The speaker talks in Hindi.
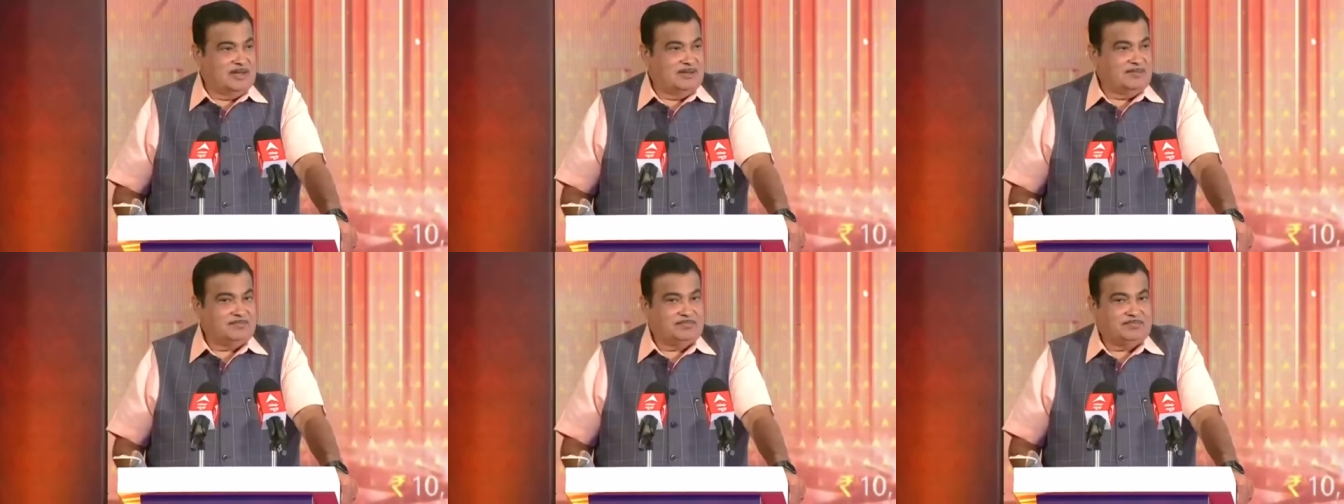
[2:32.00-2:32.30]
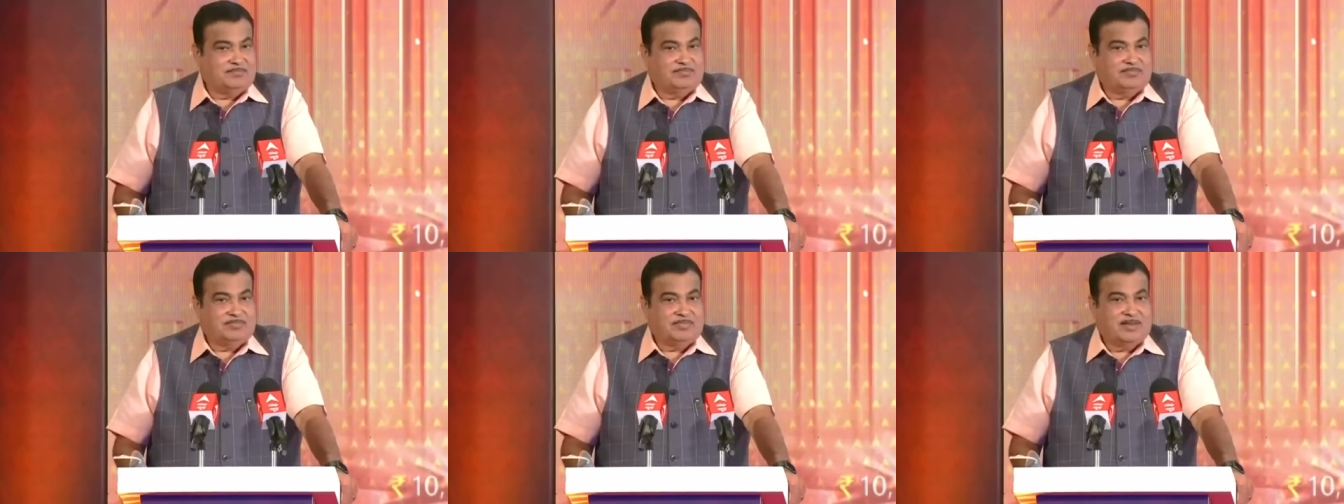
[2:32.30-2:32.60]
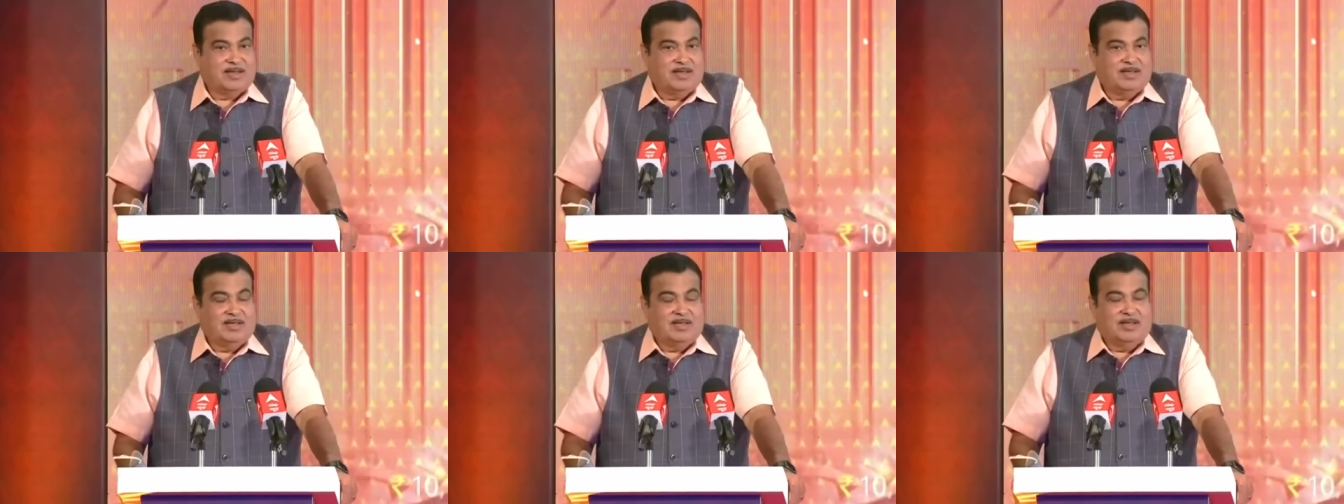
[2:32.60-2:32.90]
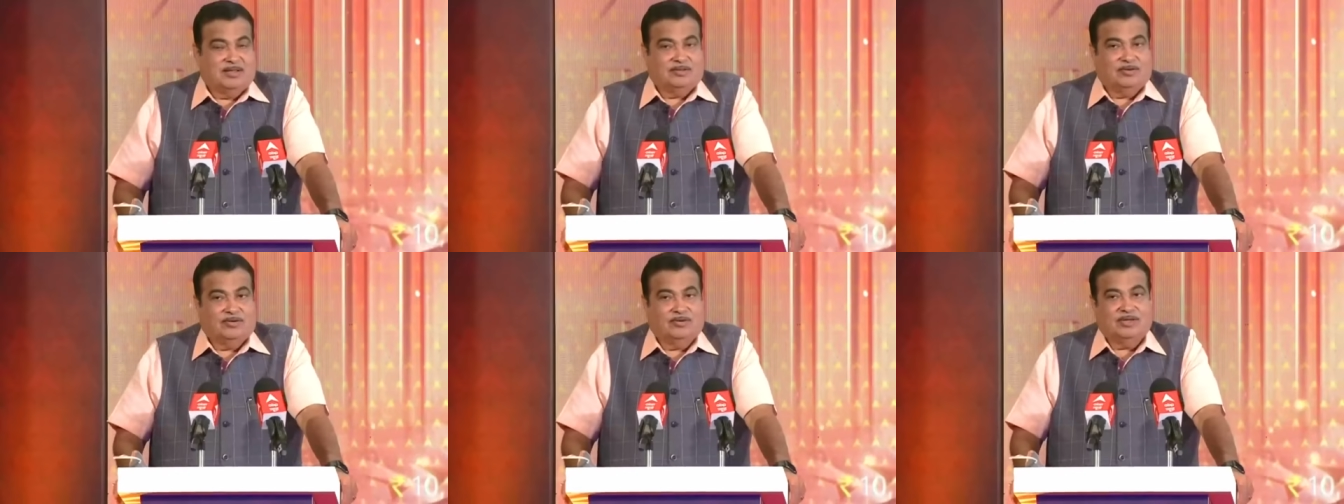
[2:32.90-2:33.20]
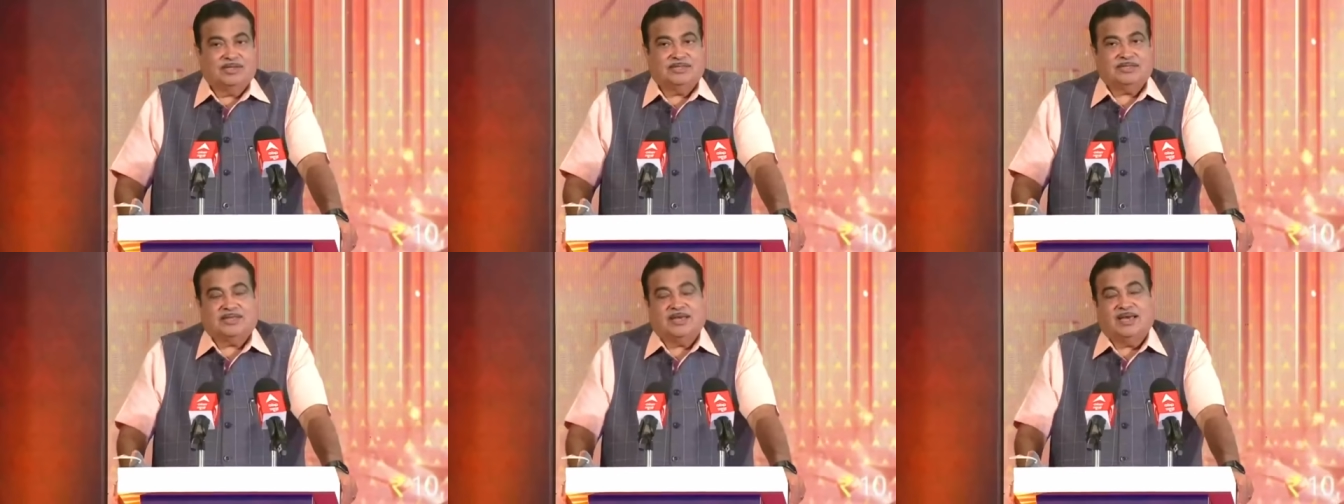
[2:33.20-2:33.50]
है तो
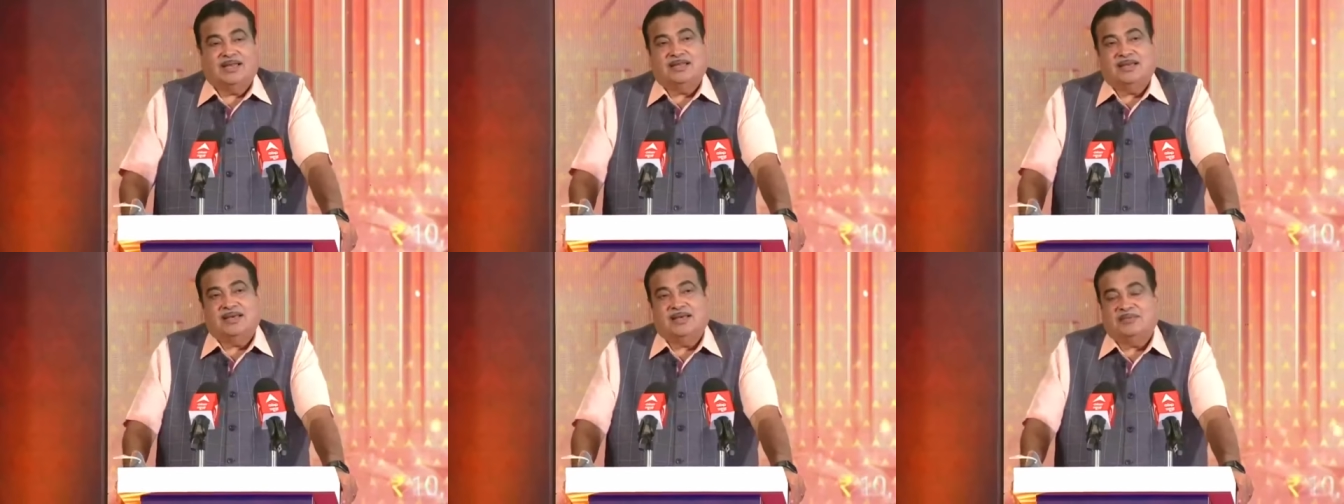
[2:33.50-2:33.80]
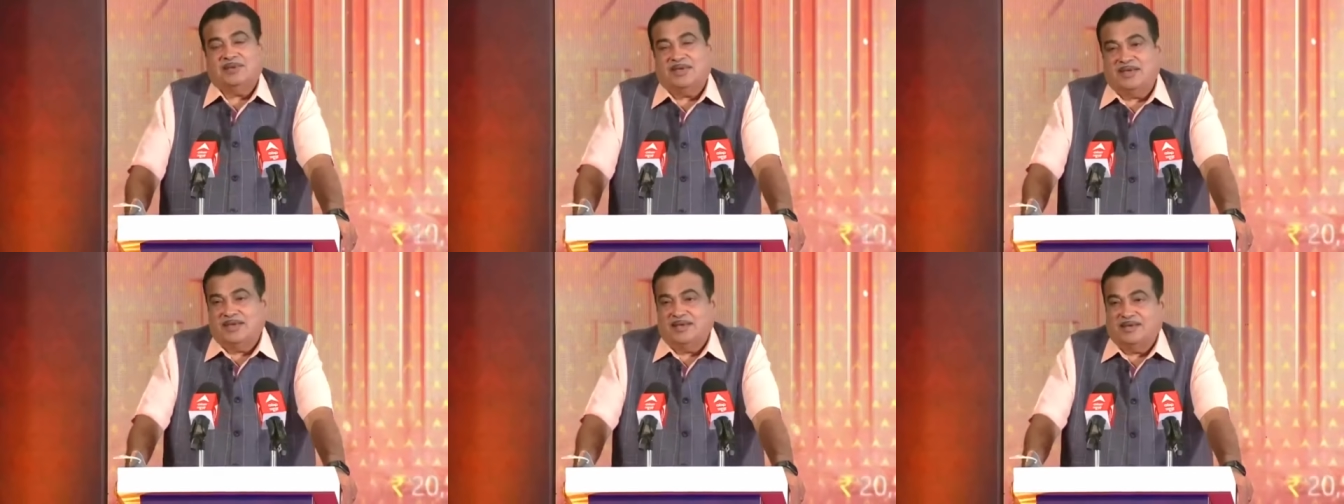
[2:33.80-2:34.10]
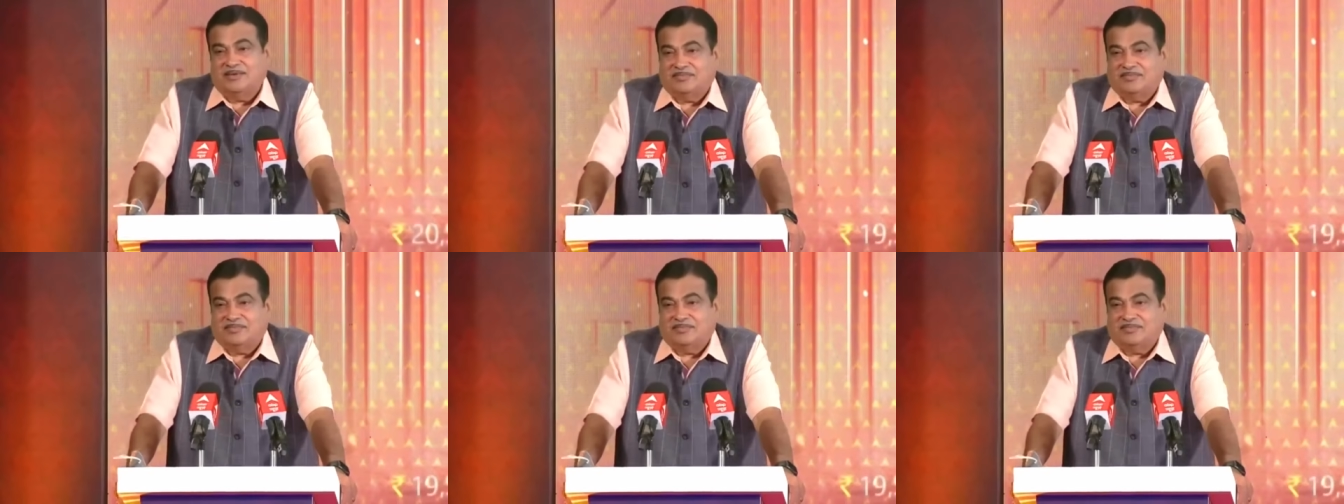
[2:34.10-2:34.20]
इसके लिए भी